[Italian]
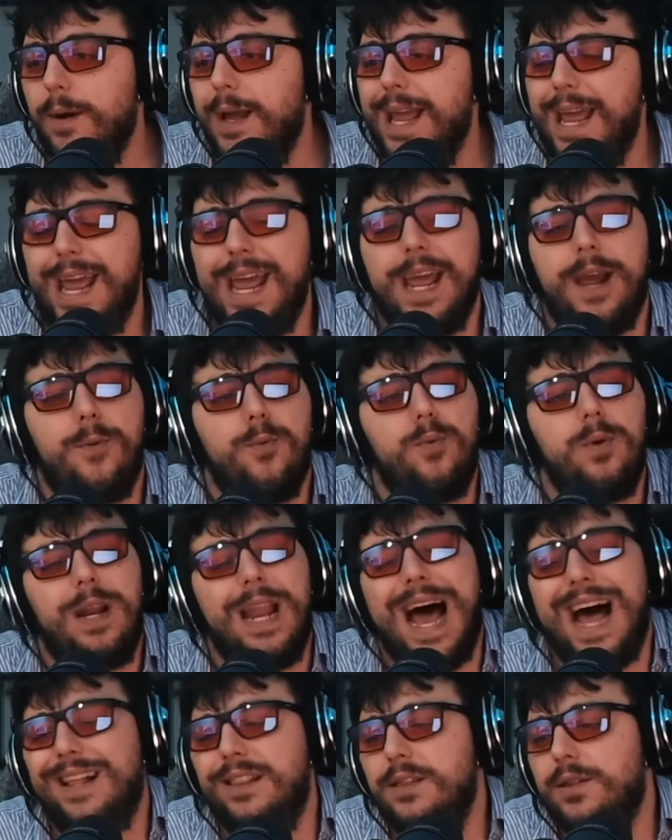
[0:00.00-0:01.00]
È un
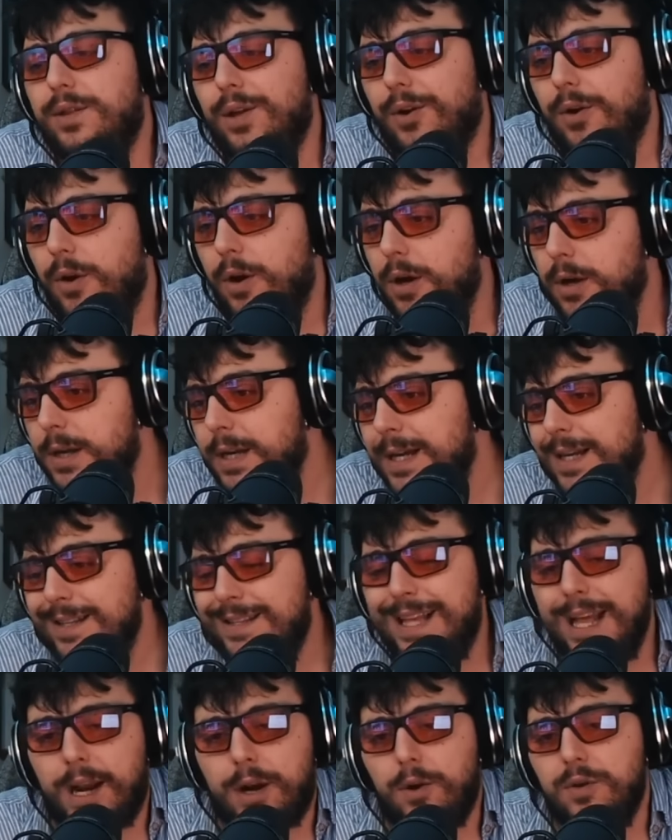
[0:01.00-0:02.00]
l'antro
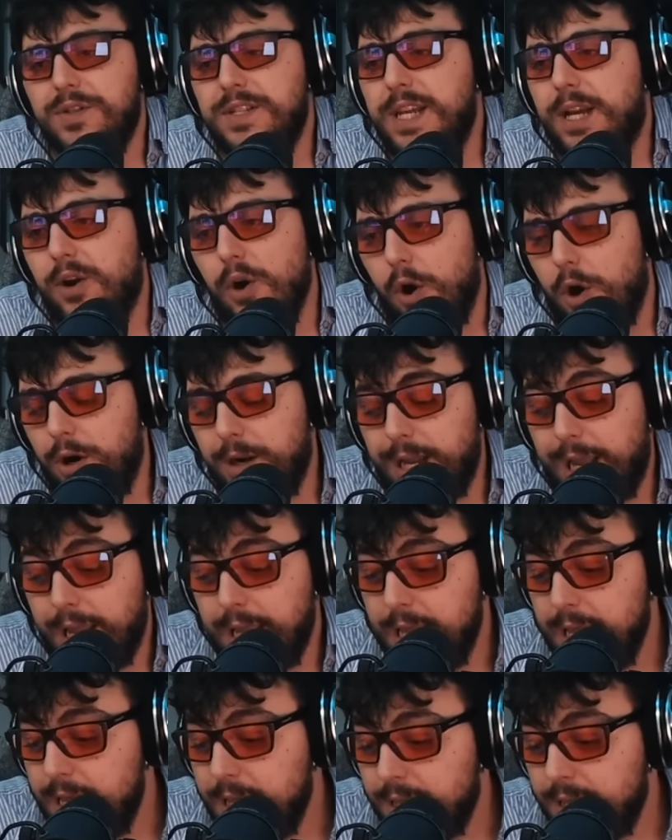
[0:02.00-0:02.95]
del rosicone